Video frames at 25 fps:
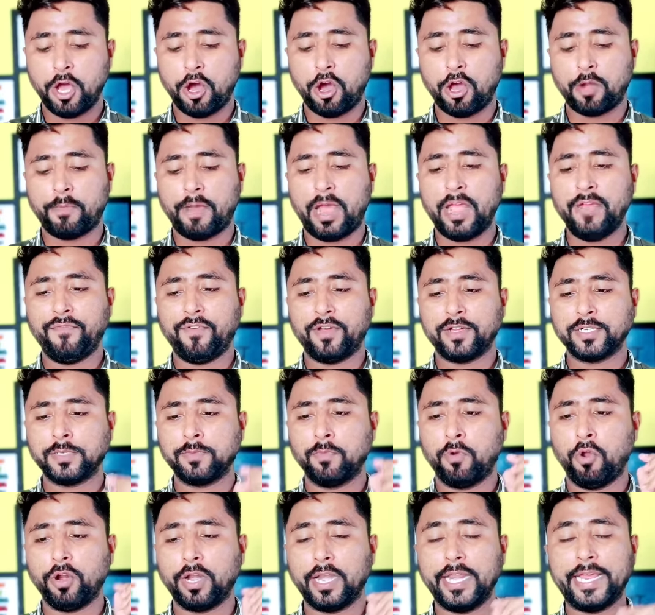और माई
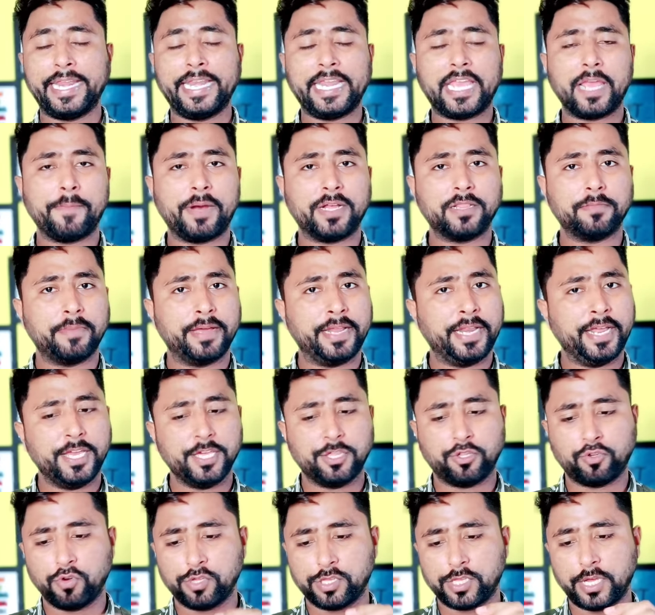फर्स्ट ब्लॉग लिखने के बाद मैंने
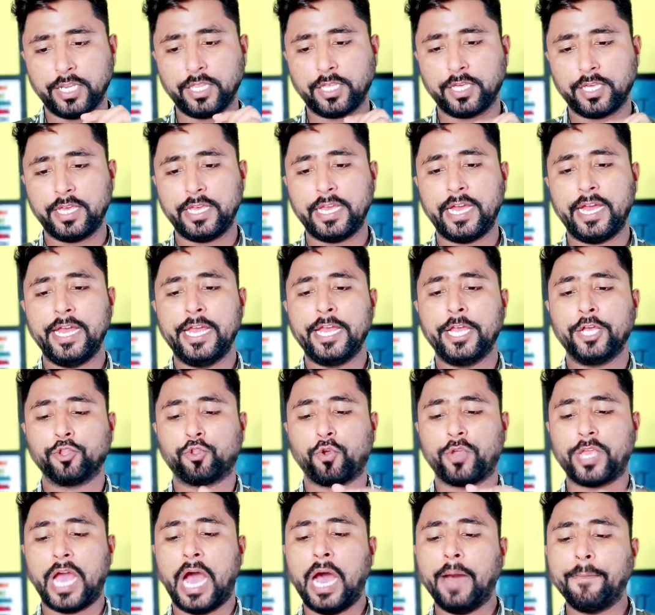इसको सर्च किया
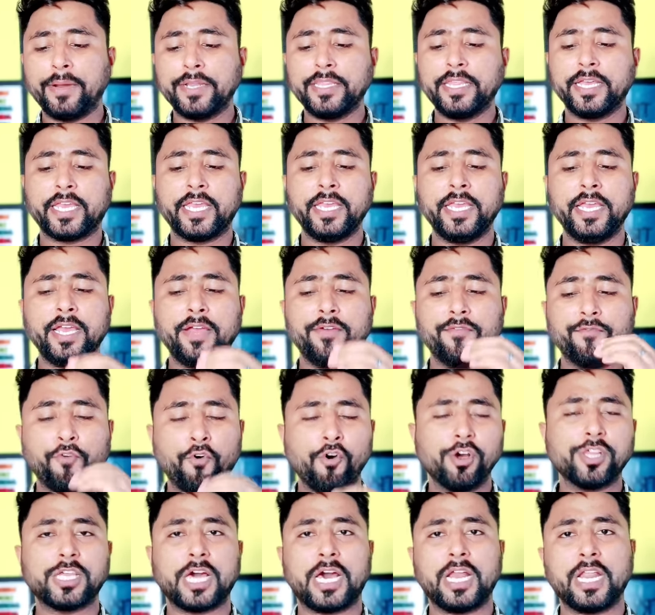तो यहाँ पर देखिए
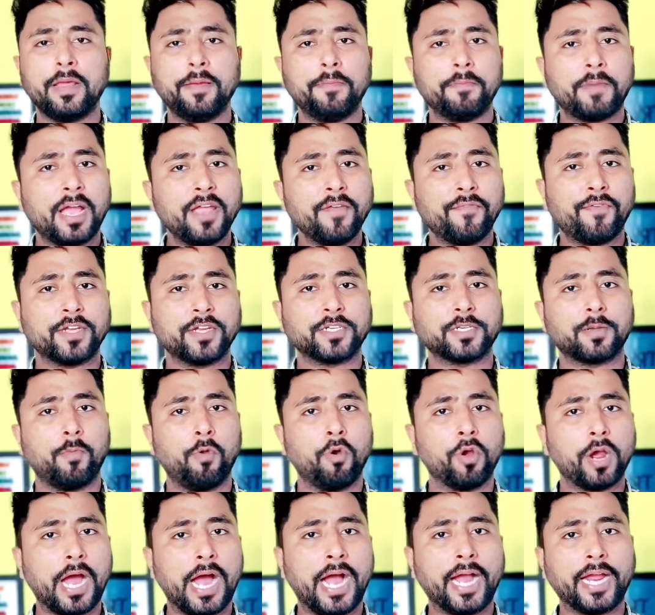वो सारे माई फर्स्ट
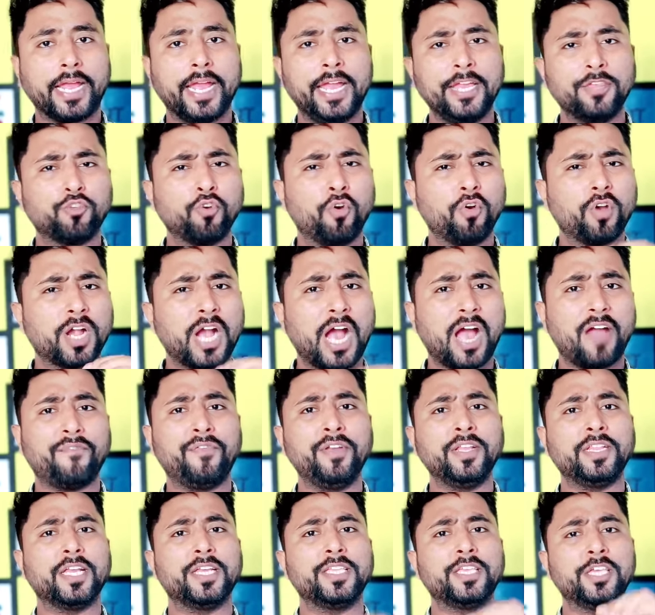ब्लॉग आ गए हैं जो
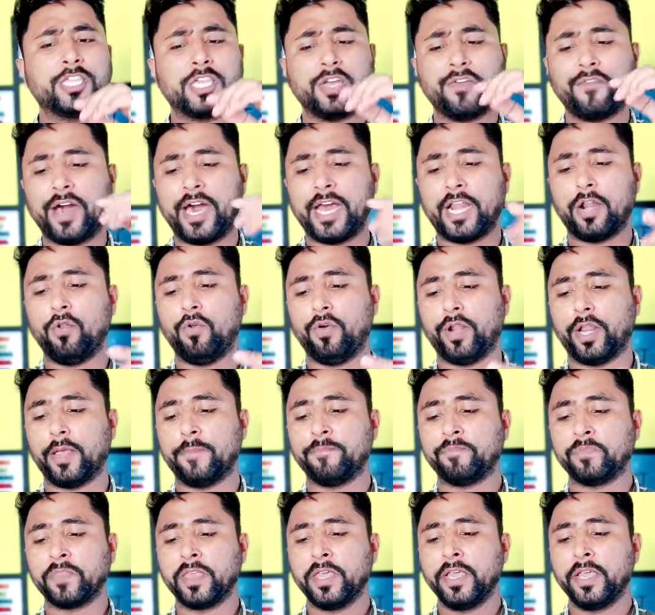काफी तेजी से वायरल हो रहे हैं